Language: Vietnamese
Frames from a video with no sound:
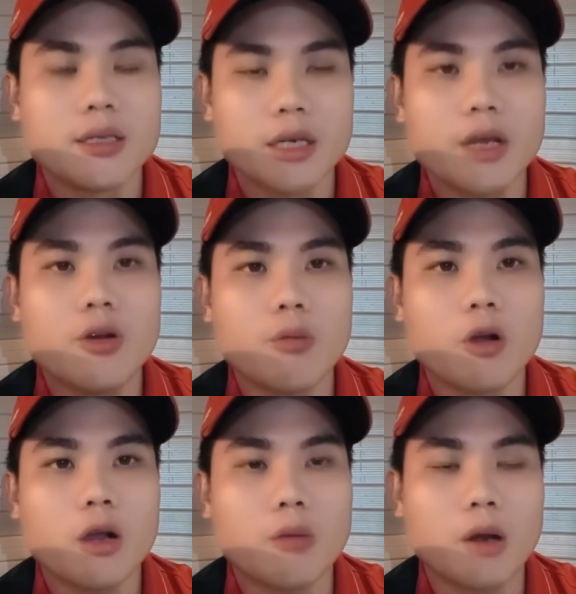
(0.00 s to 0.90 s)
chứ nếu không
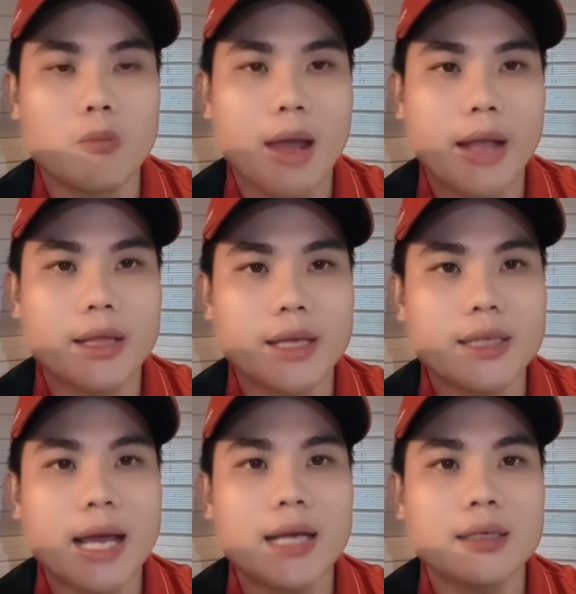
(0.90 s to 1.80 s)
có cộng đồng mạng thì
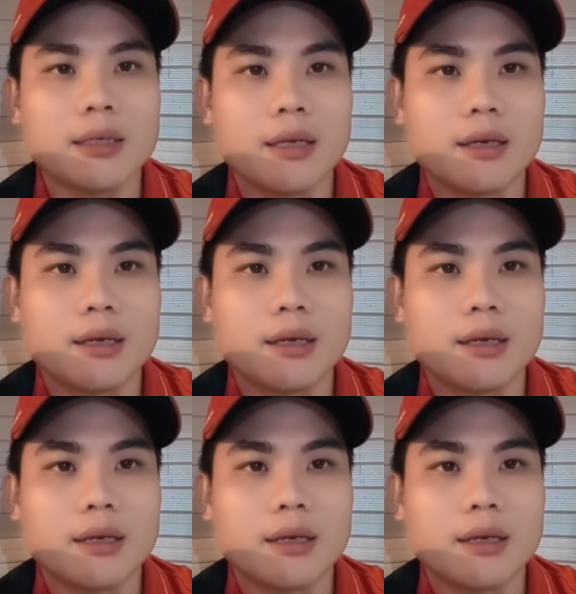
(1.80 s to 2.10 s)
chắc chắn